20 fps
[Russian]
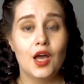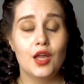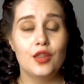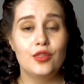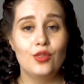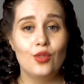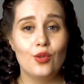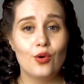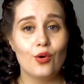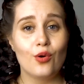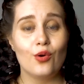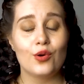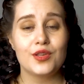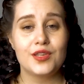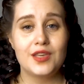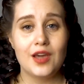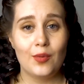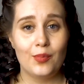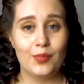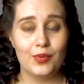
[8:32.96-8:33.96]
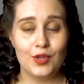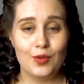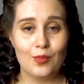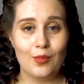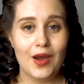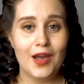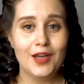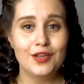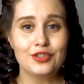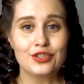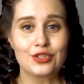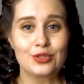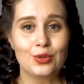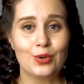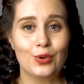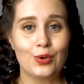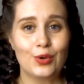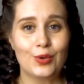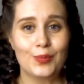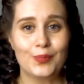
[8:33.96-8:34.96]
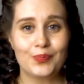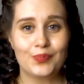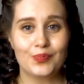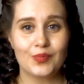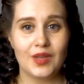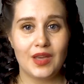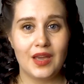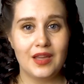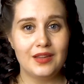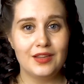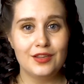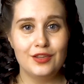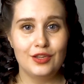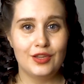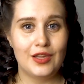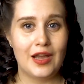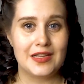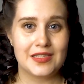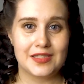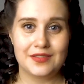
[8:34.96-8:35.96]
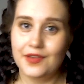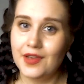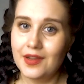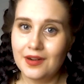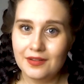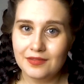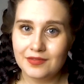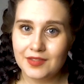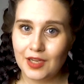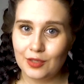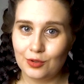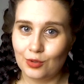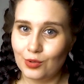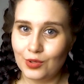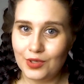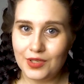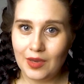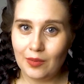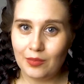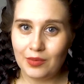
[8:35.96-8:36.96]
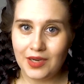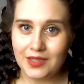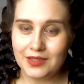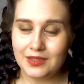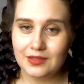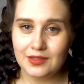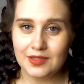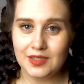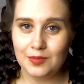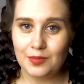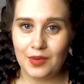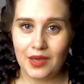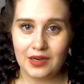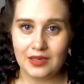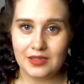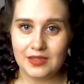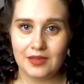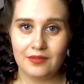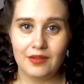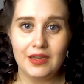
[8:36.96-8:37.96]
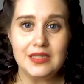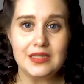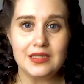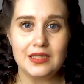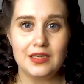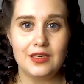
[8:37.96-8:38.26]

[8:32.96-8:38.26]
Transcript: но я понимаю, что это не та сфера, в которой я бы хотела себя реализовать,